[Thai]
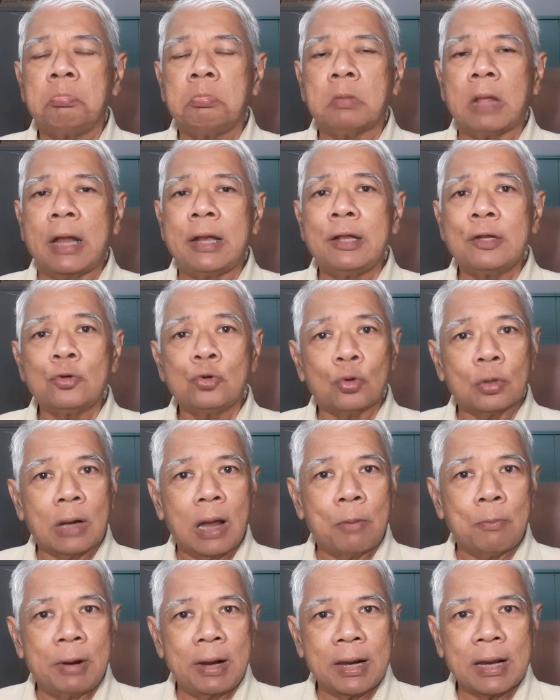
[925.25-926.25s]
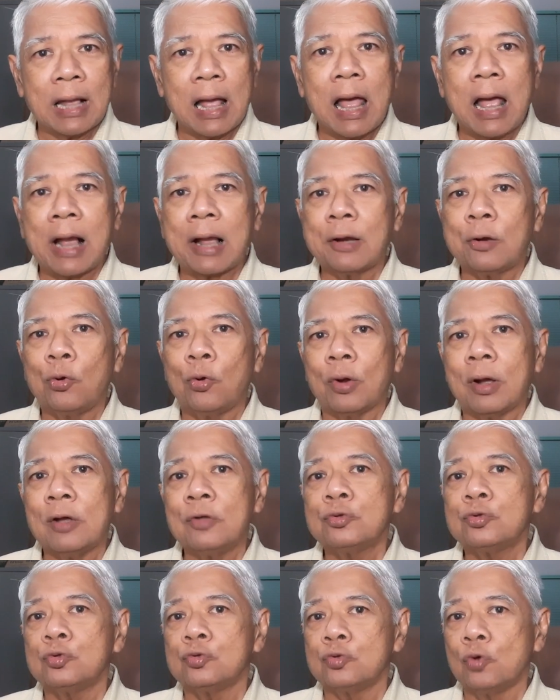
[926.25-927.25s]
ในที่สุดอเมริกากระโดดเข้า
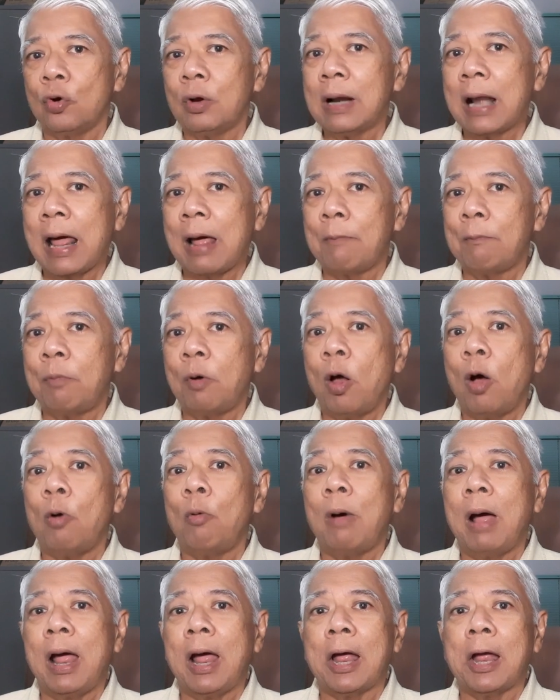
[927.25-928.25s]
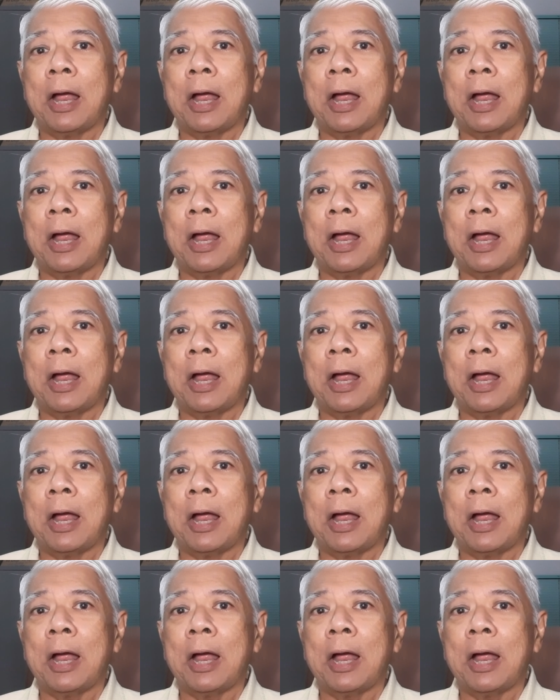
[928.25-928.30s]
สู่สงครามเพราะว่า